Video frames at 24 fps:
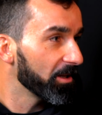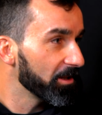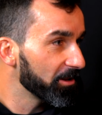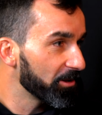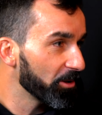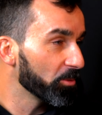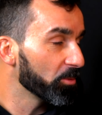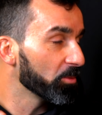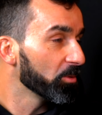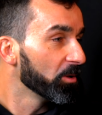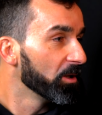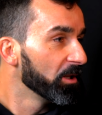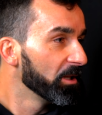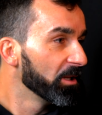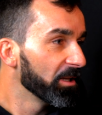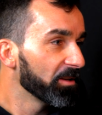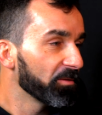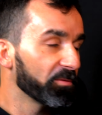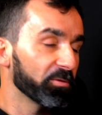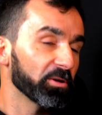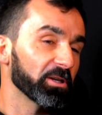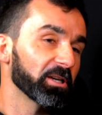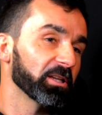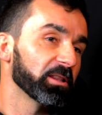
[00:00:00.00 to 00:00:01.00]
Então
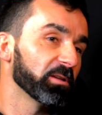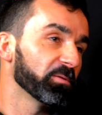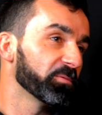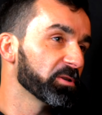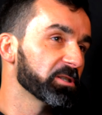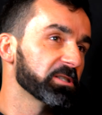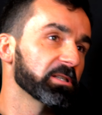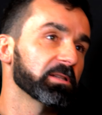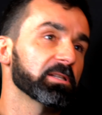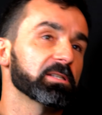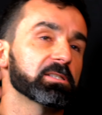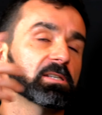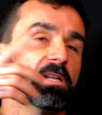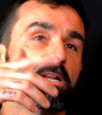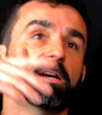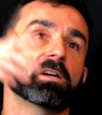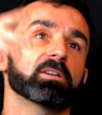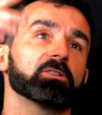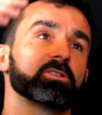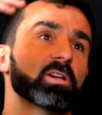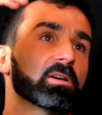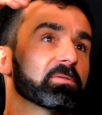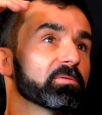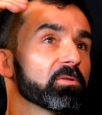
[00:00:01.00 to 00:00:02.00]
fica difícil dizer,
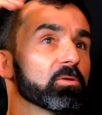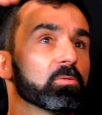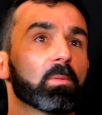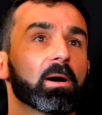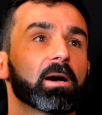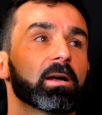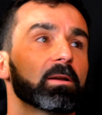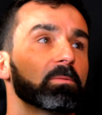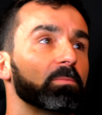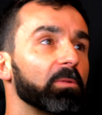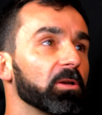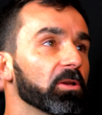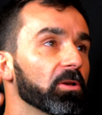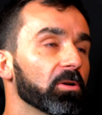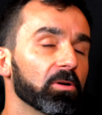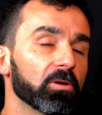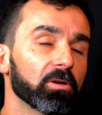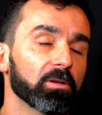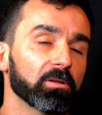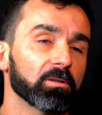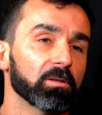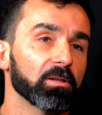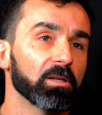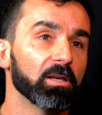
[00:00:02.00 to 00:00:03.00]
ah, já vi o mar
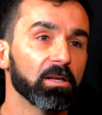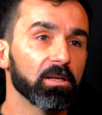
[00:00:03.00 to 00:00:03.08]
maior.